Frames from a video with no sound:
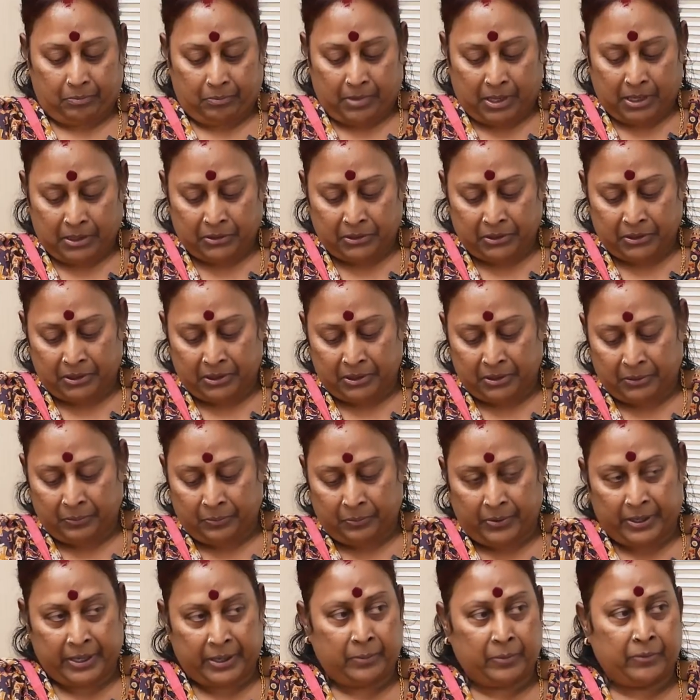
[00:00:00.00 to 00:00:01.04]
మాది
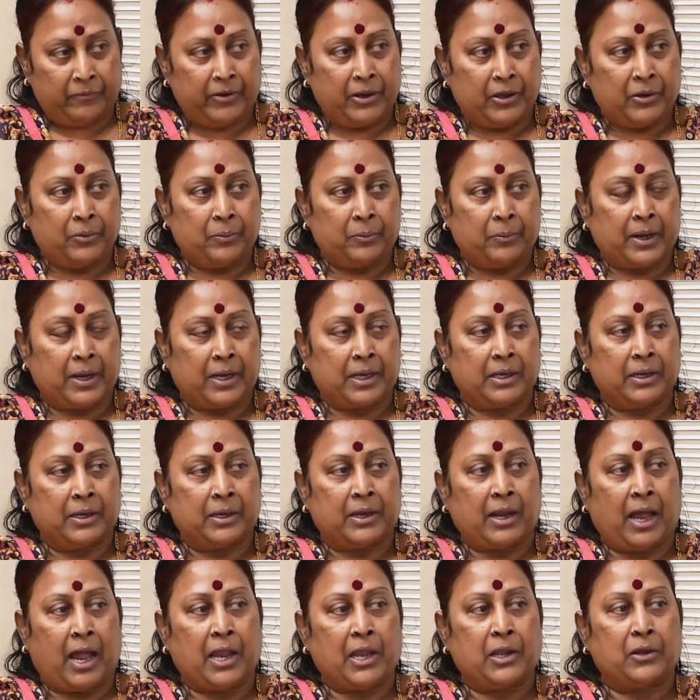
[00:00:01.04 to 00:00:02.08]
భీమవరం పక్కనే
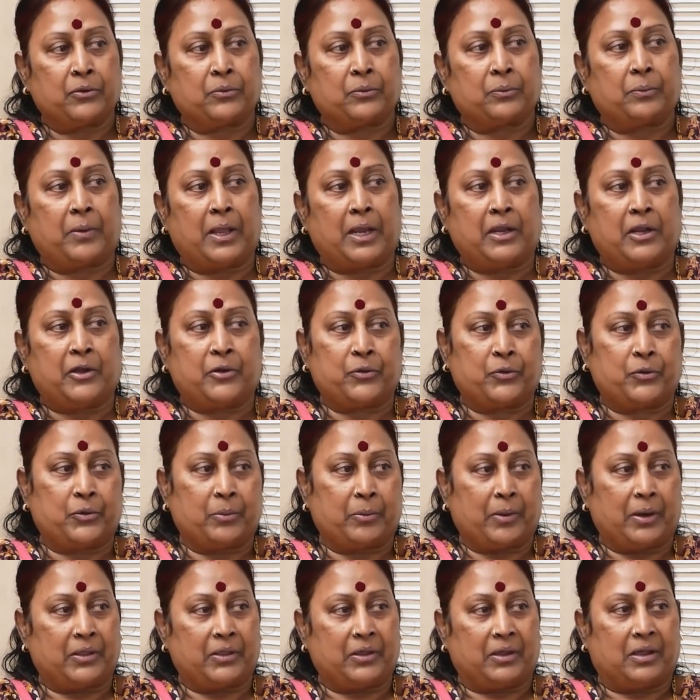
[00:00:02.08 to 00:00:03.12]
రాయలం పల్లెటూరు
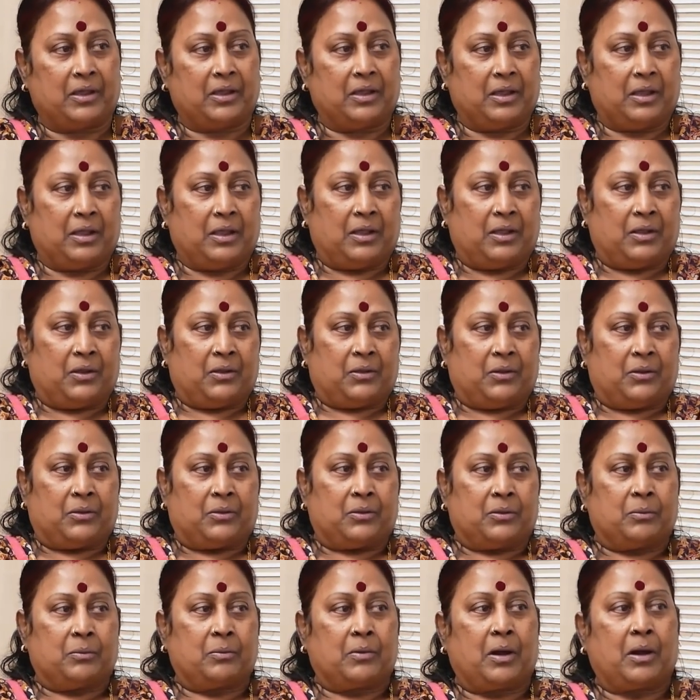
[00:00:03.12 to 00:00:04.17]
మాది
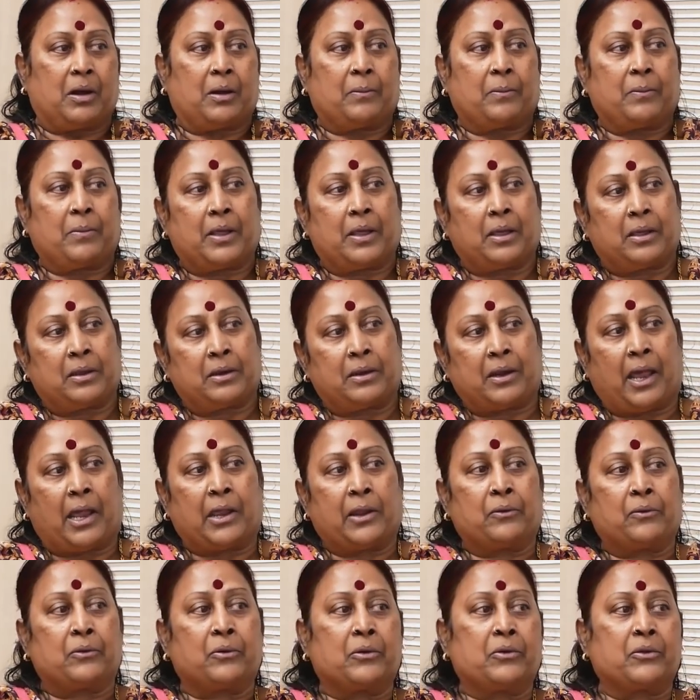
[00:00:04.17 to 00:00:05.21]
మా
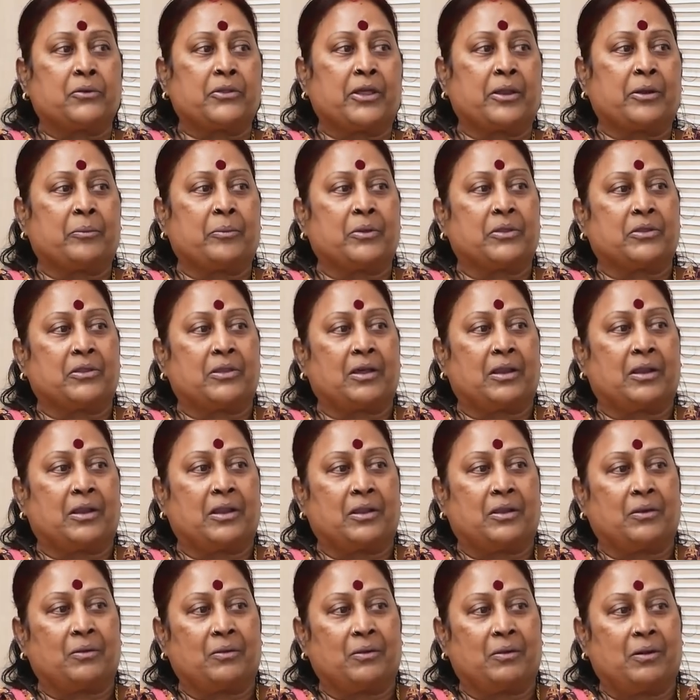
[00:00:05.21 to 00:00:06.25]
రాయలంలో జన్మించాను నేను